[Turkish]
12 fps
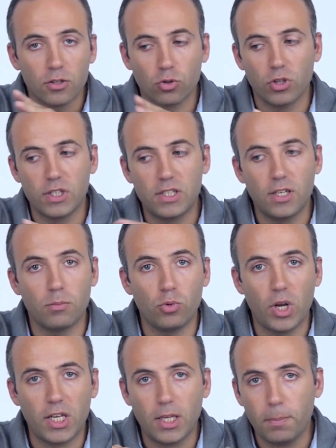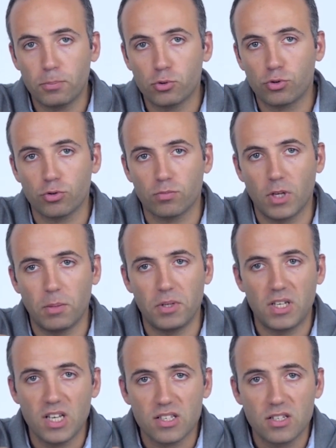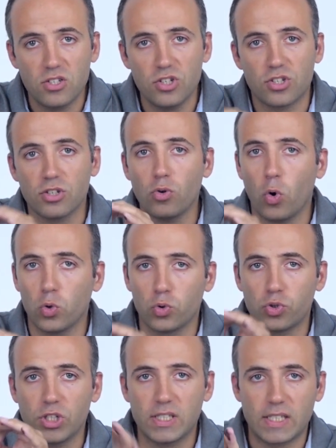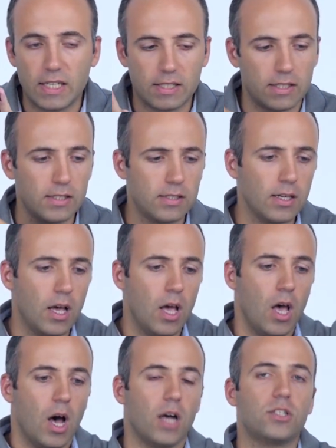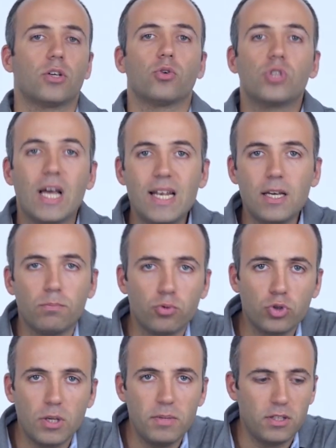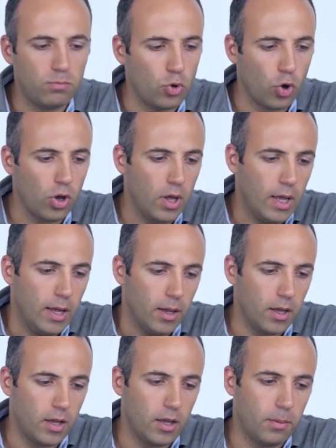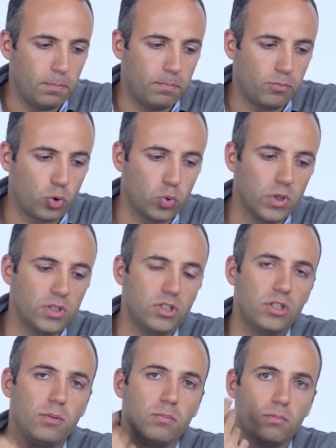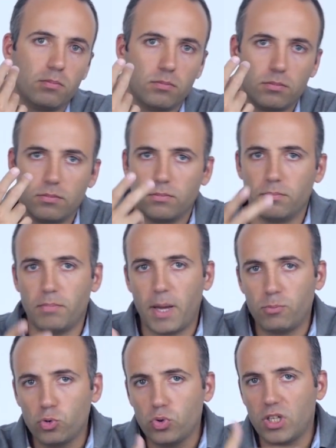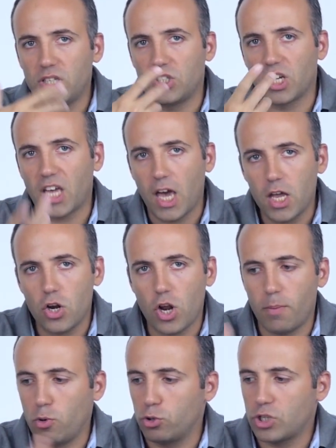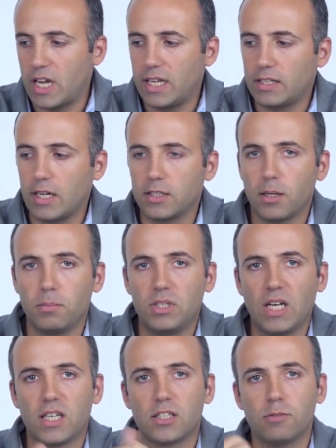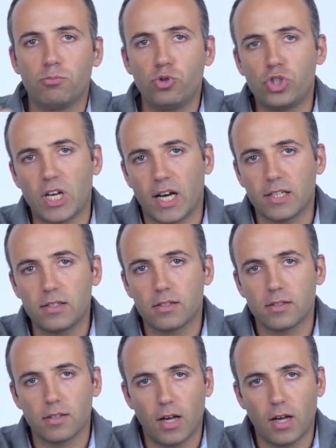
Dolayısıyla mürekkep püskürtmeli bir yazıcı için oldukça sessiz. Ancak özellik burada bitmiyor. E, kullanıcıyı memnun edecek en önemli özelliklerden bir tanesi bu cihaz